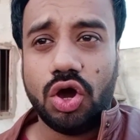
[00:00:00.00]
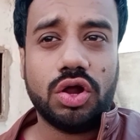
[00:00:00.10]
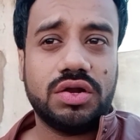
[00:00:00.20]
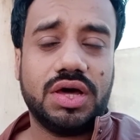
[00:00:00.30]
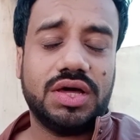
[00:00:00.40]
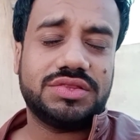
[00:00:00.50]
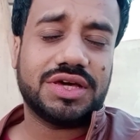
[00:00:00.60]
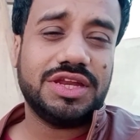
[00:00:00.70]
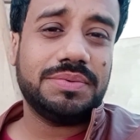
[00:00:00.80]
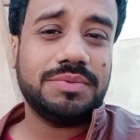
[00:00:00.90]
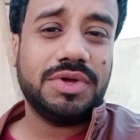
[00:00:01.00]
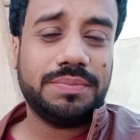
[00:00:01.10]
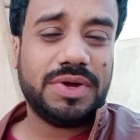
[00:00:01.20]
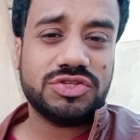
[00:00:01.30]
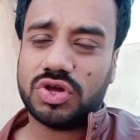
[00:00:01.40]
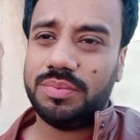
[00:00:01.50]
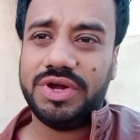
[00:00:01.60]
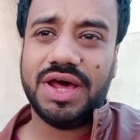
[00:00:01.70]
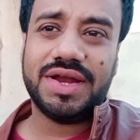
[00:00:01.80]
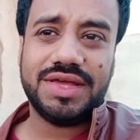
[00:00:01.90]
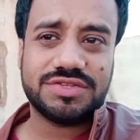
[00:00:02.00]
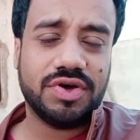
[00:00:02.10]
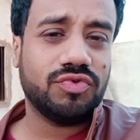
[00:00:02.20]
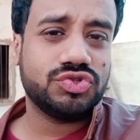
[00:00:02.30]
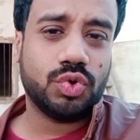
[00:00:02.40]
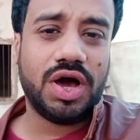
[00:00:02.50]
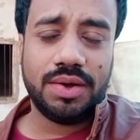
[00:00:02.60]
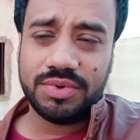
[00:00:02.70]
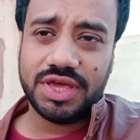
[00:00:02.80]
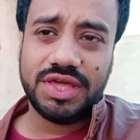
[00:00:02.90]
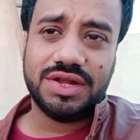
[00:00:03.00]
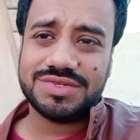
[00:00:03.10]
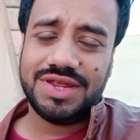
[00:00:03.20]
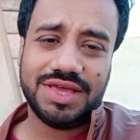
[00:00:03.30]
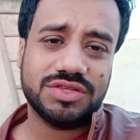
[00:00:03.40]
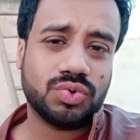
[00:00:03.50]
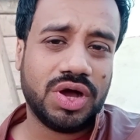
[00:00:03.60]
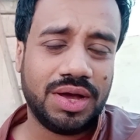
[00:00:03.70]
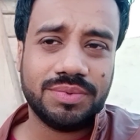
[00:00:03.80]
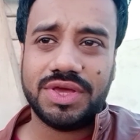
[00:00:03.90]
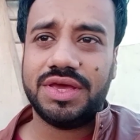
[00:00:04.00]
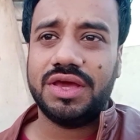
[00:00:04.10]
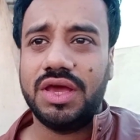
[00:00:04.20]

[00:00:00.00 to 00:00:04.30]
और तकरीबन मेरे पास जो कमेंट आ रहे हैं इस वक्त वो ज़ुकाम के नचले के ज़ुकाम के